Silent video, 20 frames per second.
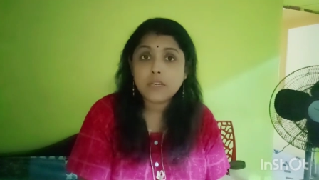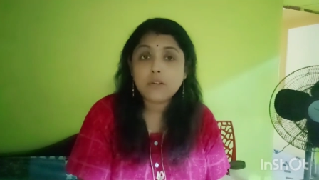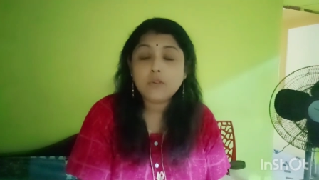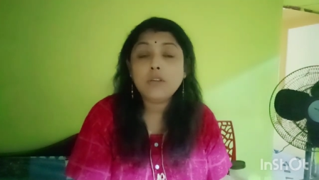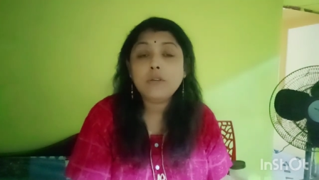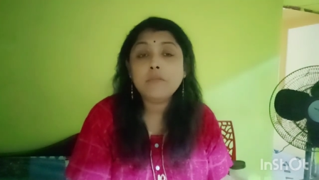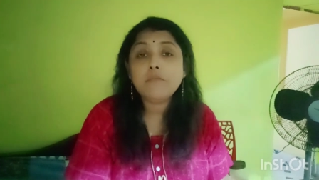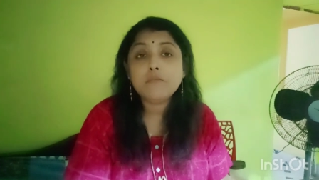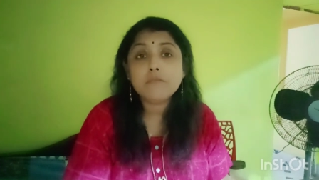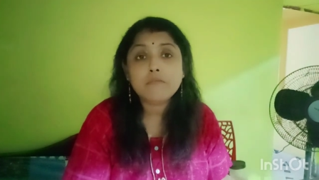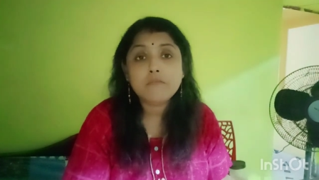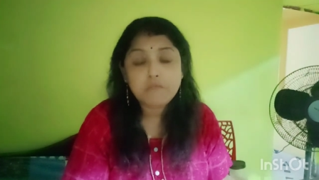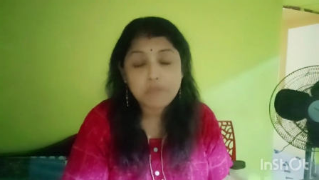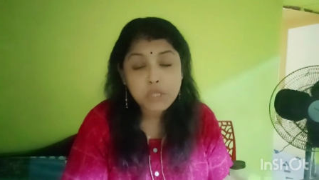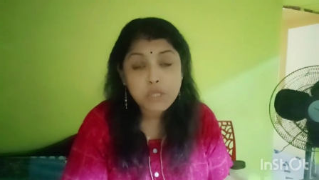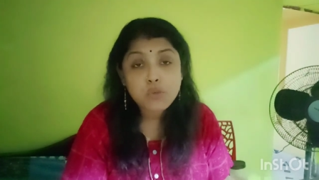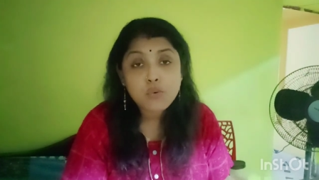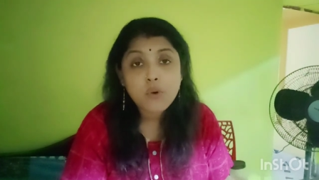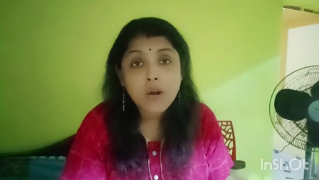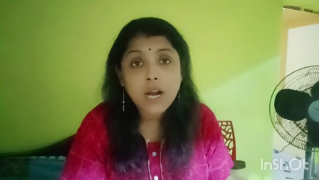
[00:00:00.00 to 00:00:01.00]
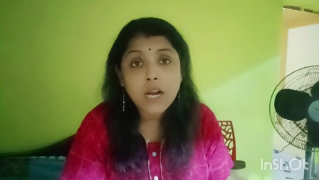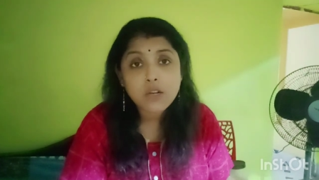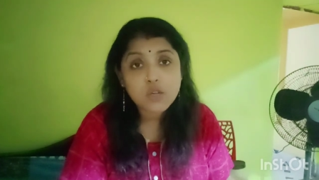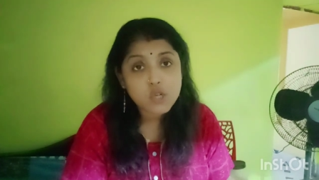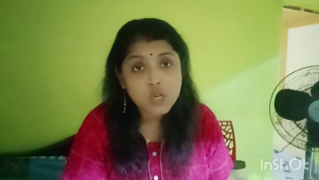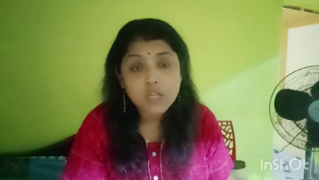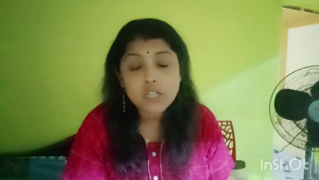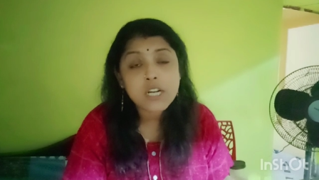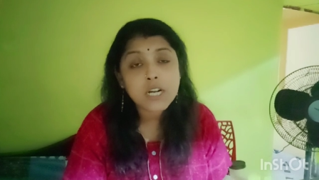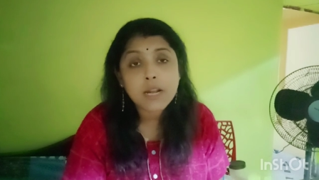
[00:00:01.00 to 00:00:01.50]
ওই বিশুয়ার
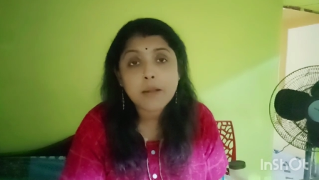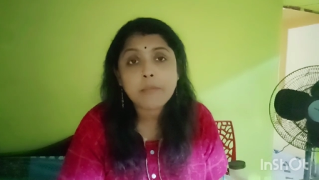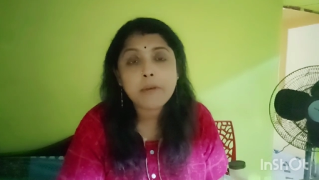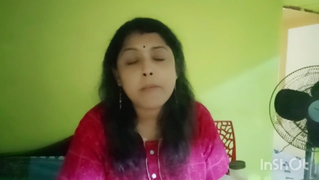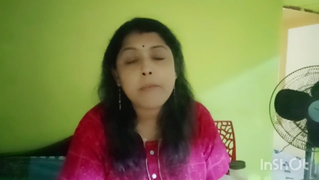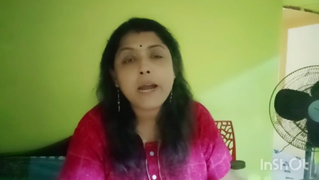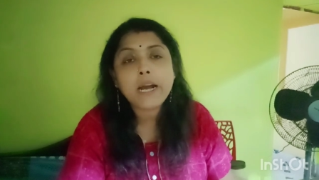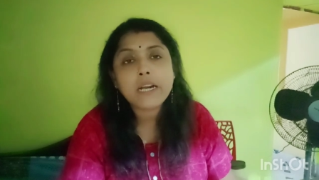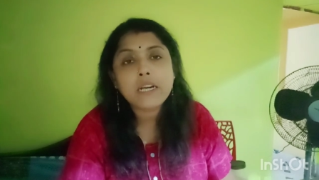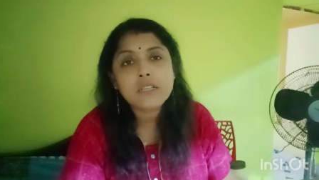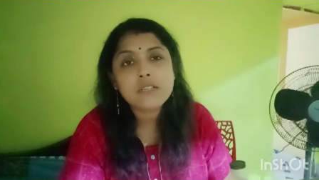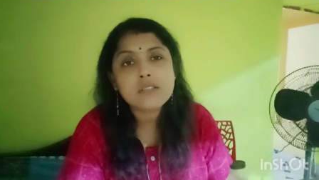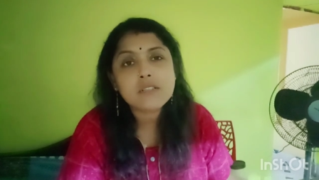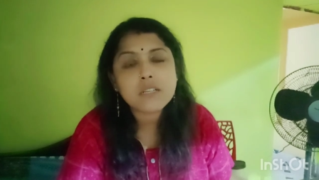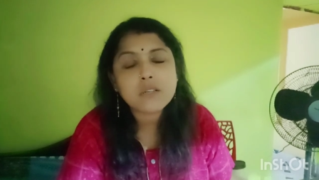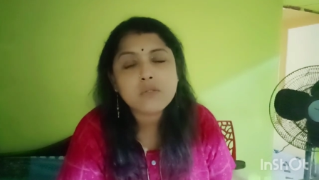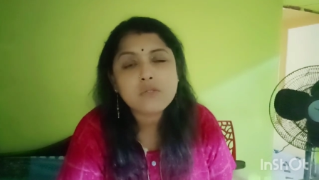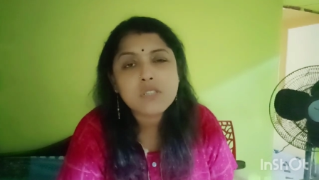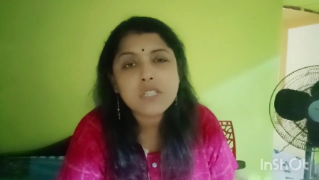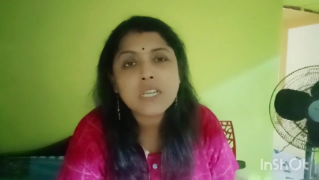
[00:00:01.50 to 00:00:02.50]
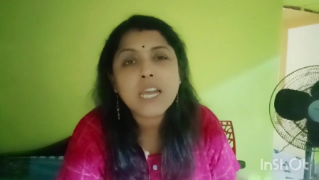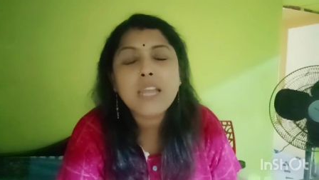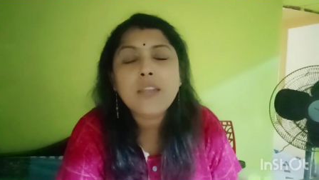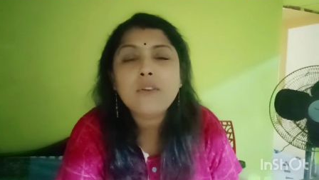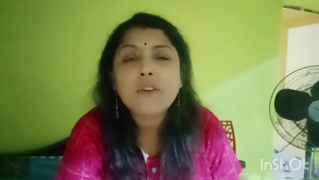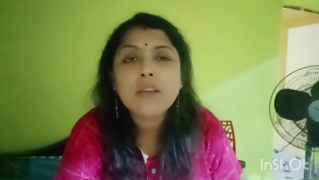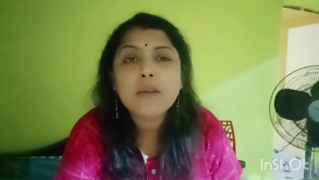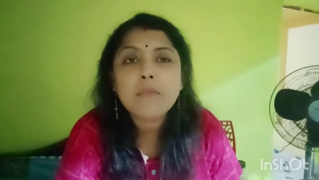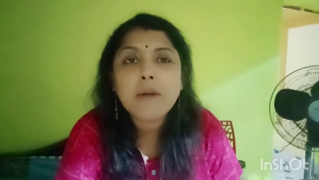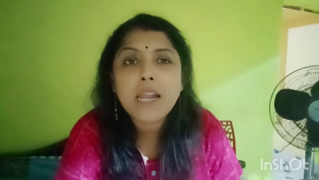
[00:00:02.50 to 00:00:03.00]
সংসার আমরা ভাঙার চেষ্টা করছি কেন
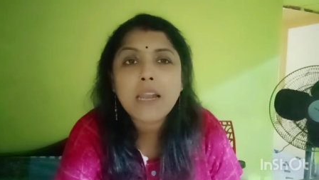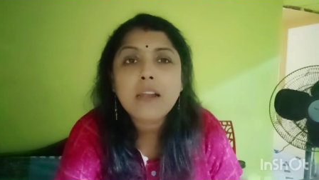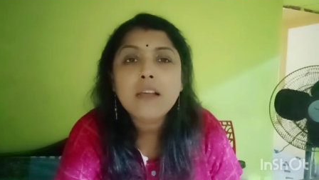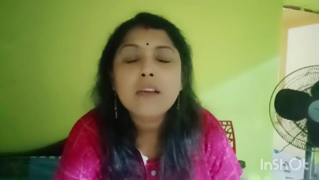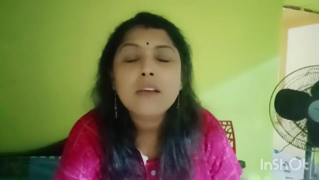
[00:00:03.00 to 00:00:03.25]
রে বাল